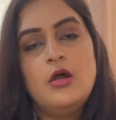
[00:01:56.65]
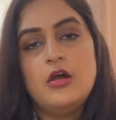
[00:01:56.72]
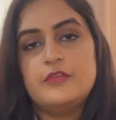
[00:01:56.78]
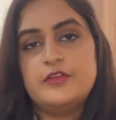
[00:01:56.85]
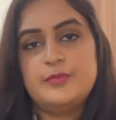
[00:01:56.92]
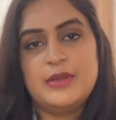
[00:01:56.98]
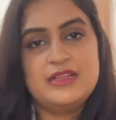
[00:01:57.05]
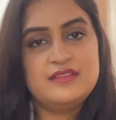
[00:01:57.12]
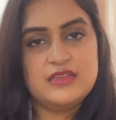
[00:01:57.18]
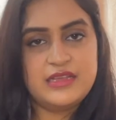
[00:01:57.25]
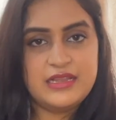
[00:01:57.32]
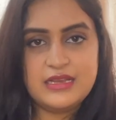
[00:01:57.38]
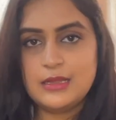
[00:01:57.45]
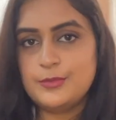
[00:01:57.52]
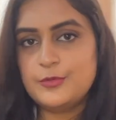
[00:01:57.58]
ऑफर प्राइस
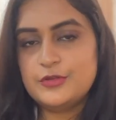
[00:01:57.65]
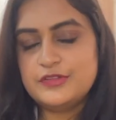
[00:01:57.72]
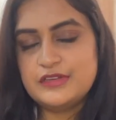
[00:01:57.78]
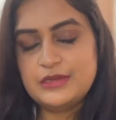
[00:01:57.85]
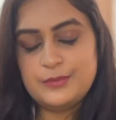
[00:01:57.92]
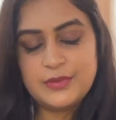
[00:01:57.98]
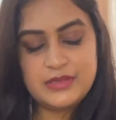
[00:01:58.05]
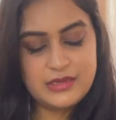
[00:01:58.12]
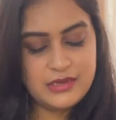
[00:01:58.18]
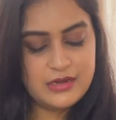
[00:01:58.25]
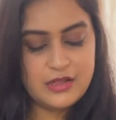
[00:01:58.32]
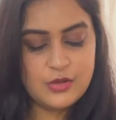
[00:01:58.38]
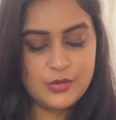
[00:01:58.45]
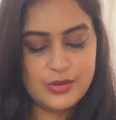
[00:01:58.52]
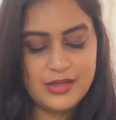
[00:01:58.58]
अगेन आपको स्क्रीन पे दिख
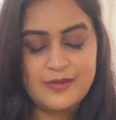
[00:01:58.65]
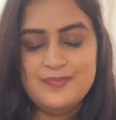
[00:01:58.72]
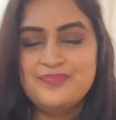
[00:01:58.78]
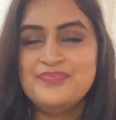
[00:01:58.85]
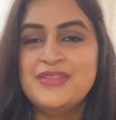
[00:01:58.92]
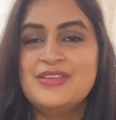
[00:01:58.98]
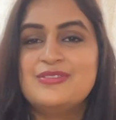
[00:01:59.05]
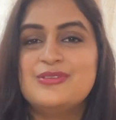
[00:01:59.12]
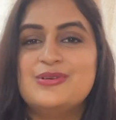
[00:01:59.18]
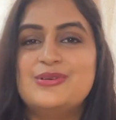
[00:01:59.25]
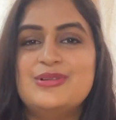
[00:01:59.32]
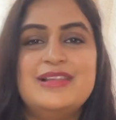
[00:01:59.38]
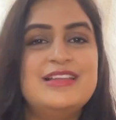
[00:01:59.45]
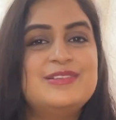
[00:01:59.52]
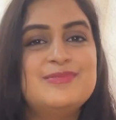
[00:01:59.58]
रहा होगा सो
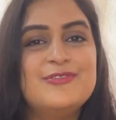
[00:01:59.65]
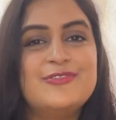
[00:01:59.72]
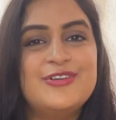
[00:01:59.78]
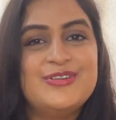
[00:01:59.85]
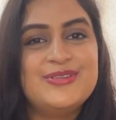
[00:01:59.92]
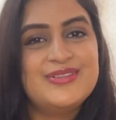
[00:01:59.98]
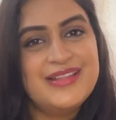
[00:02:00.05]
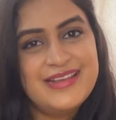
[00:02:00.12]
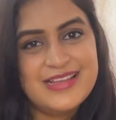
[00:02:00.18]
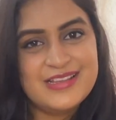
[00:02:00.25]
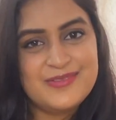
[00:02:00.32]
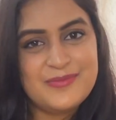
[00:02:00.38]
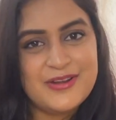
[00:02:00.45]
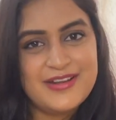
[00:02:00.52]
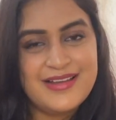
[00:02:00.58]
लेट्स मूव ऑन टू द
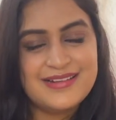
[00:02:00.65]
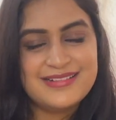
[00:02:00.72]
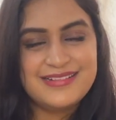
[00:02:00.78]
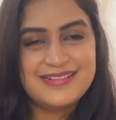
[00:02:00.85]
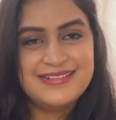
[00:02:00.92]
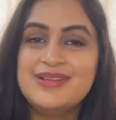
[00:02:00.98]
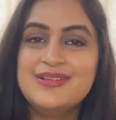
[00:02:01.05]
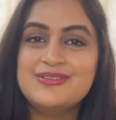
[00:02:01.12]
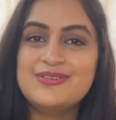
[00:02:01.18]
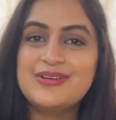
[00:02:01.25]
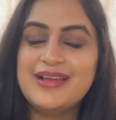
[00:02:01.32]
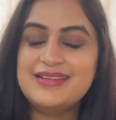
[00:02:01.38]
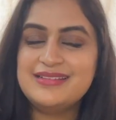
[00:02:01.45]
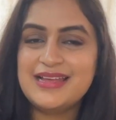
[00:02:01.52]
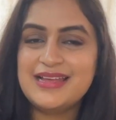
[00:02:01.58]
नेक्स्ट प्रोडक्ट सो
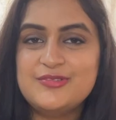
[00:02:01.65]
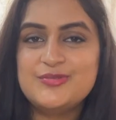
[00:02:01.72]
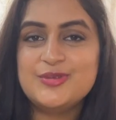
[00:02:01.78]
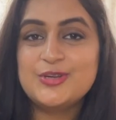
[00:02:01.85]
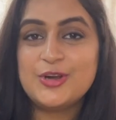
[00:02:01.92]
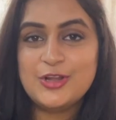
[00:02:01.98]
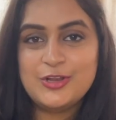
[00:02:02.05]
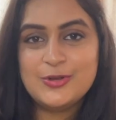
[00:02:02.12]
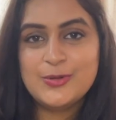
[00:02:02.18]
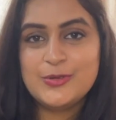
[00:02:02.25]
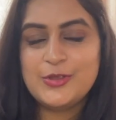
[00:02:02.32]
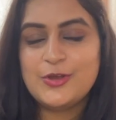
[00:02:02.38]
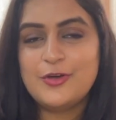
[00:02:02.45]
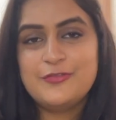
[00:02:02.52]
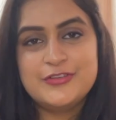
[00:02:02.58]
गाइज वी ऑल नो
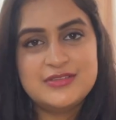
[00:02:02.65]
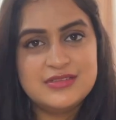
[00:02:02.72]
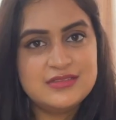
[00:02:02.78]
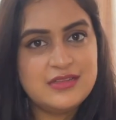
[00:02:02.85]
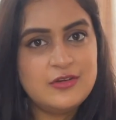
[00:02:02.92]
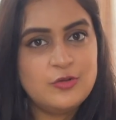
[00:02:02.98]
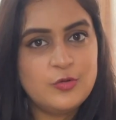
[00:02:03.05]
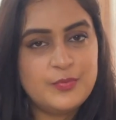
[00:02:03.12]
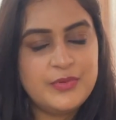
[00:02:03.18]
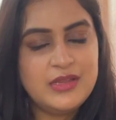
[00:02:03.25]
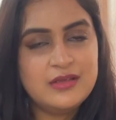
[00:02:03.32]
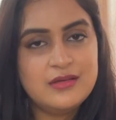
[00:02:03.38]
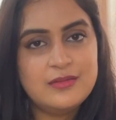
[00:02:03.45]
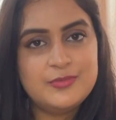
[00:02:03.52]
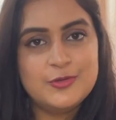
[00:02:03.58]
कि ऑफिस आर
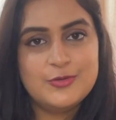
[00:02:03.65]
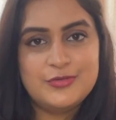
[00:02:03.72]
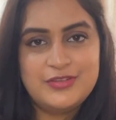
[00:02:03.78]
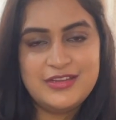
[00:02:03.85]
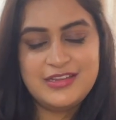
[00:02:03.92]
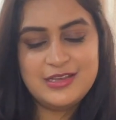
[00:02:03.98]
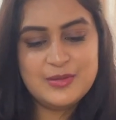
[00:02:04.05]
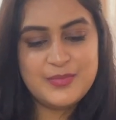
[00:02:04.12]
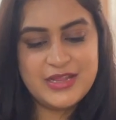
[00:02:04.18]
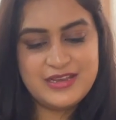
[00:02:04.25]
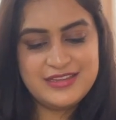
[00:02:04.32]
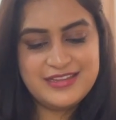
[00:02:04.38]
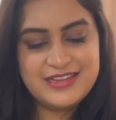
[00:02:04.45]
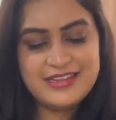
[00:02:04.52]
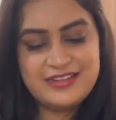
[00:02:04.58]
ओपनिंग अप तो उसी के लिए
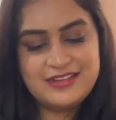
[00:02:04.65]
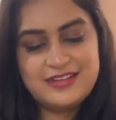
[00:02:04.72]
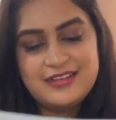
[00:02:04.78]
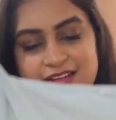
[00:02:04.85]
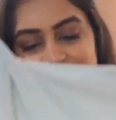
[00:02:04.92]
मैंने ये एक